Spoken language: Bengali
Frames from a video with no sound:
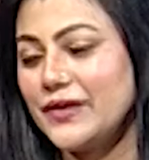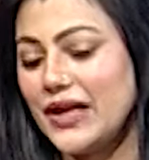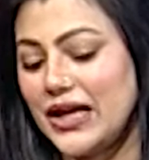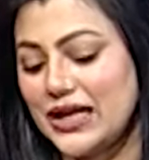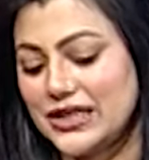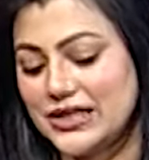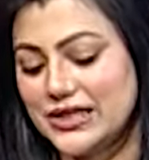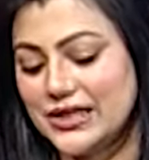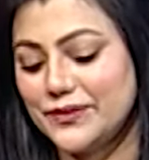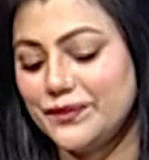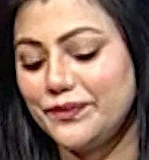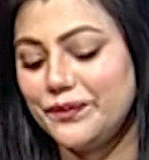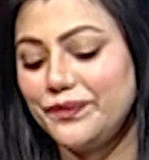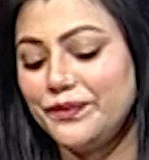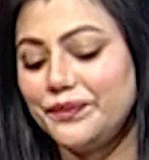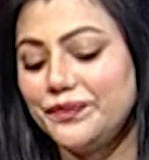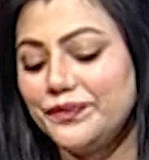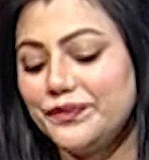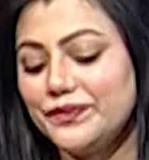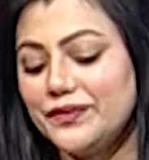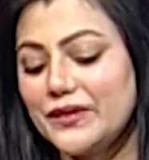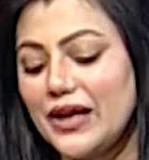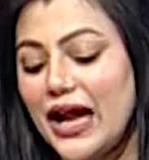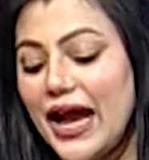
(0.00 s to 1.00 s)
আচ্ছা
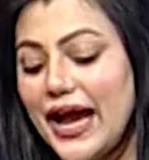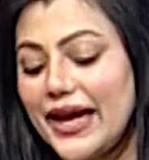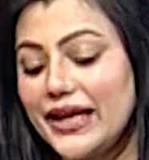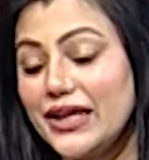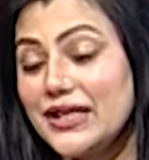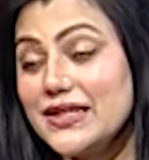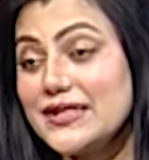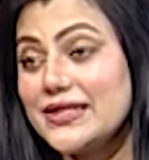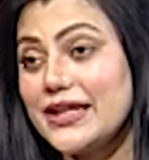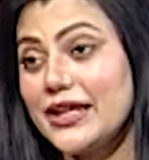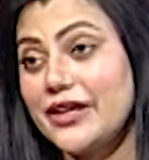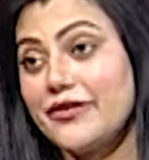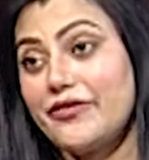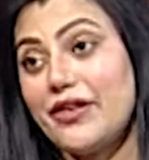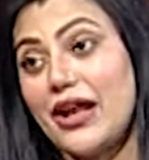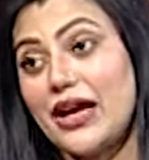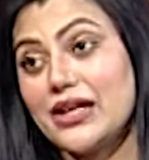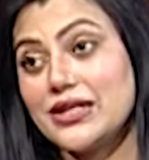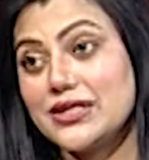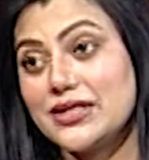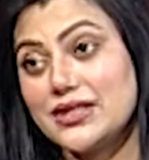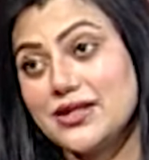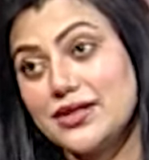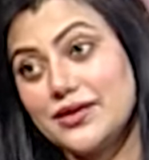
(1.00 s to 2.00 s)
হাই হিলস নাকি
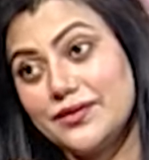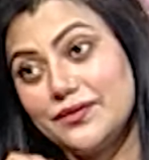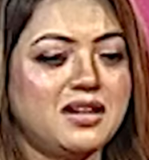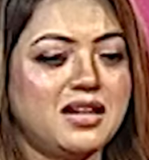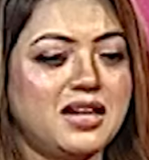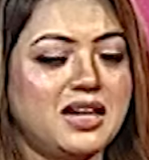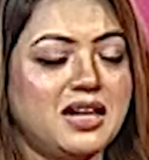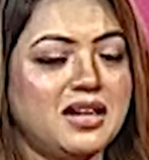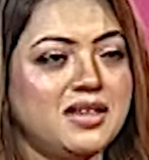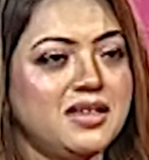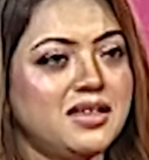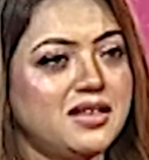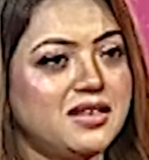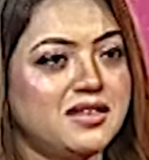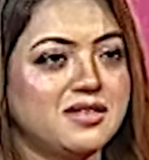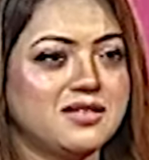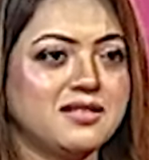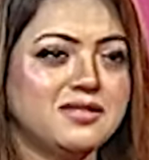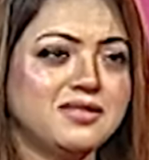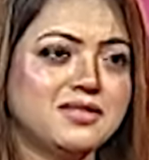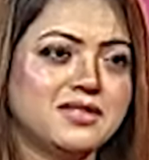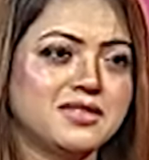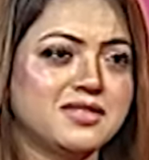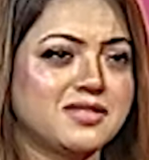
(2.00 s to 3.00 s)
ফ্ল্যাটস হাই
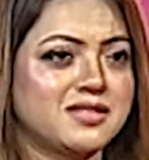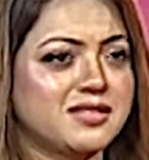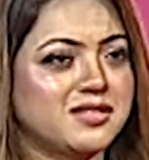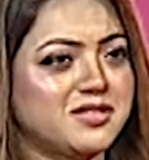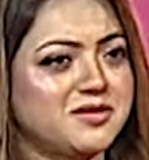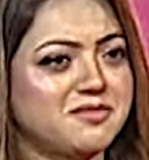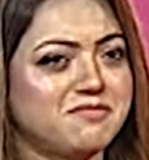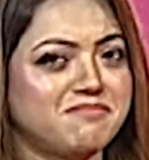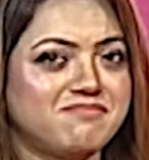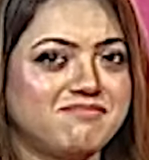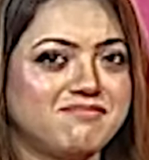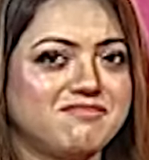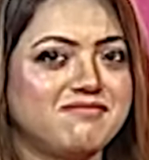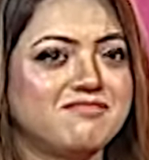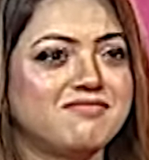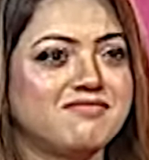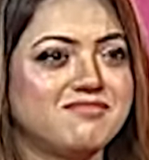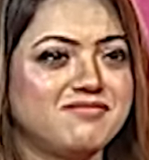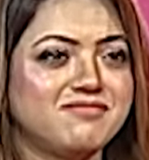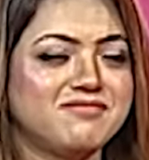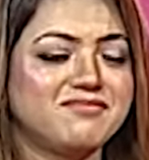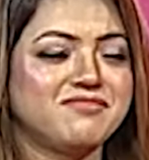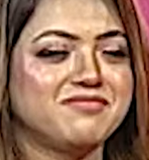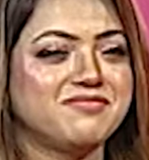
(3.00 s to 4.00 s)
হিলস
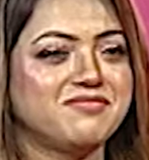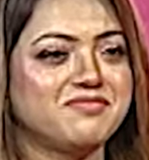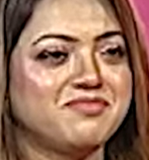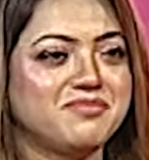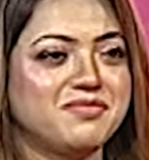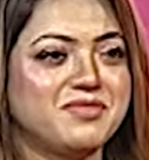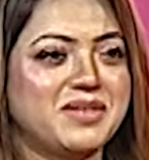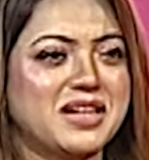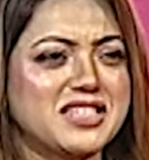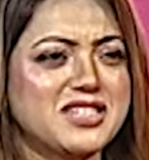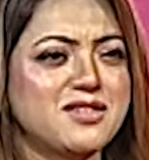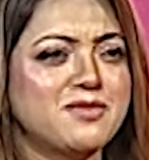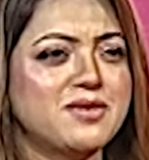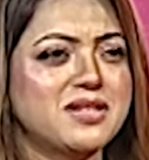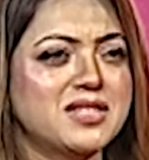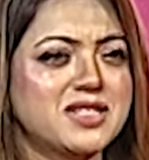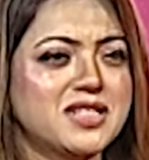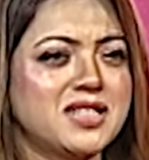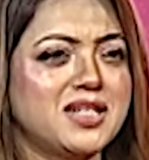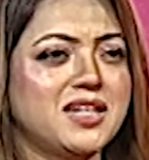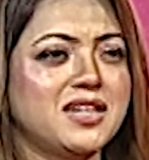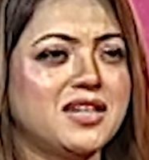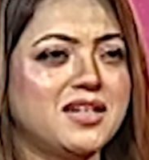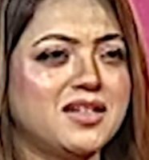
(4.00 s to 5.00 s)
মাঝে
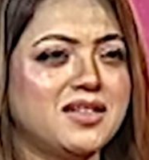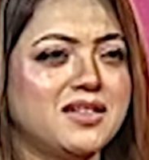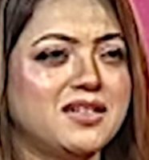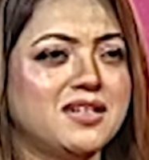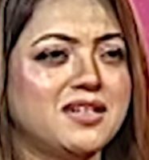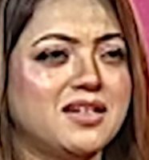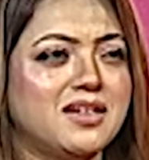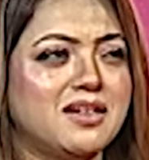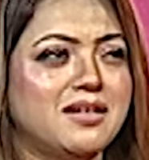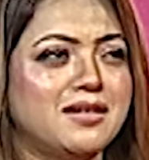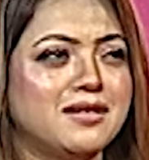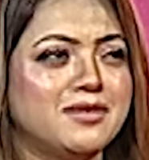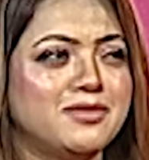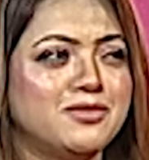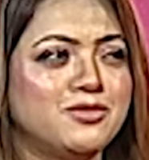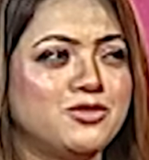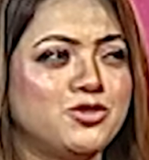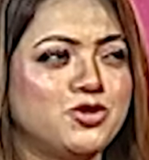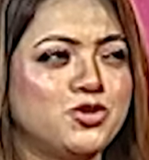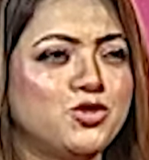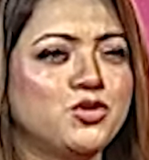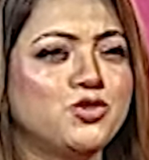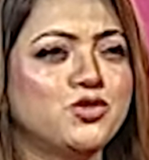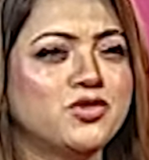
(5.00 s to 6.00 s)
মাঝে
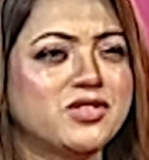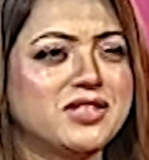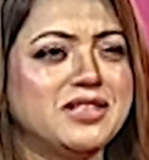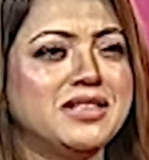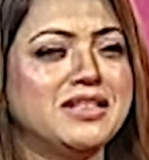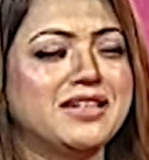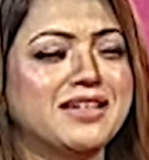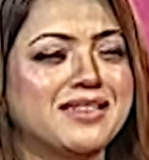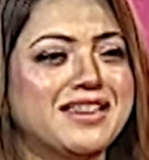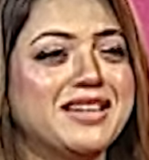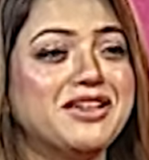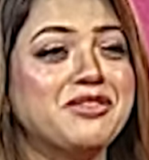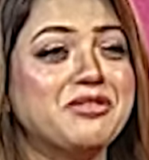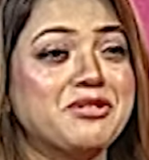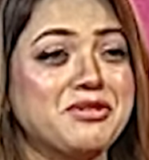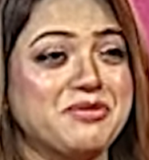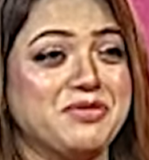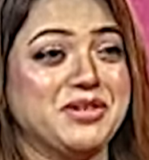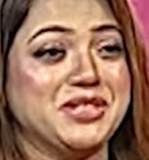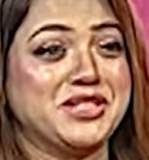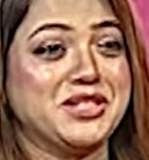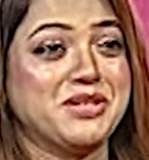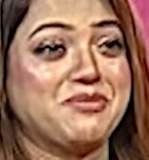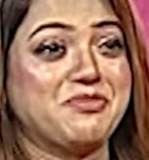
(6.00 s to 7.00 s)
শু স্নিকার এগুলো
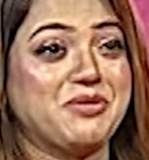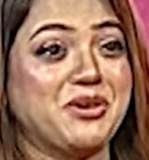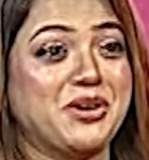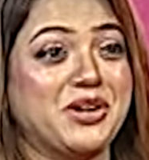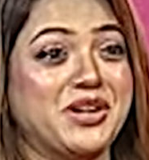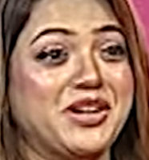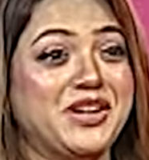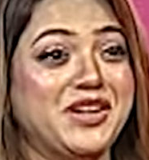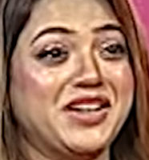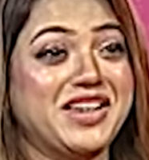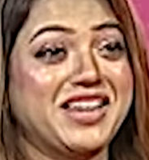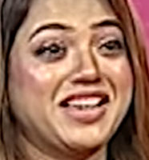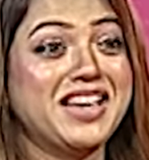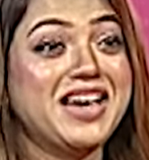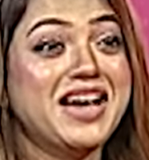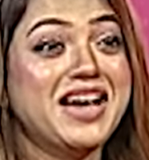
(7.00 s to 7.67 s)
বেশি পরা হয়